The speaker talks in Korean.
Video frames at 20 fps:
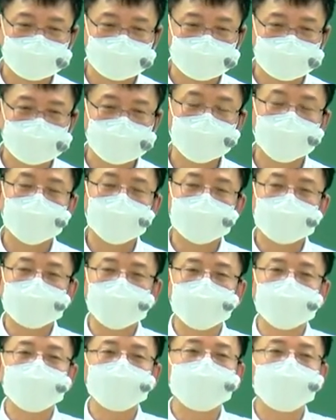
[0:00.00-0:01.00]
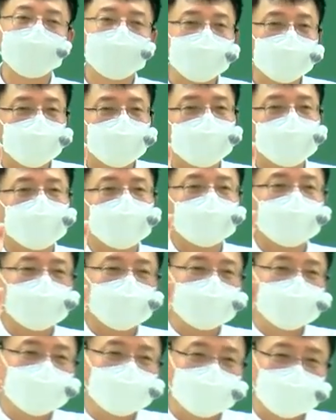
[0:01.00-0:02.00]
그러니까 다른 법을 공부할
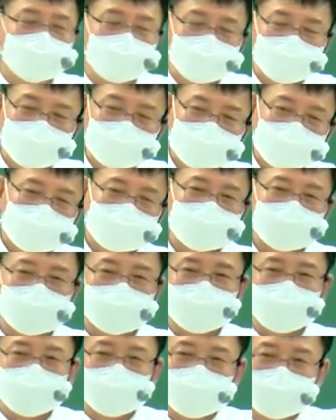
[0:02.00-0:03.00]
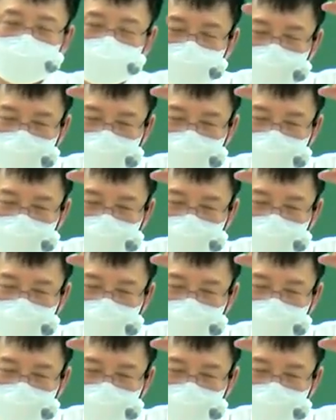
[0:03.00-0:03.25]
때도 야 내가 지금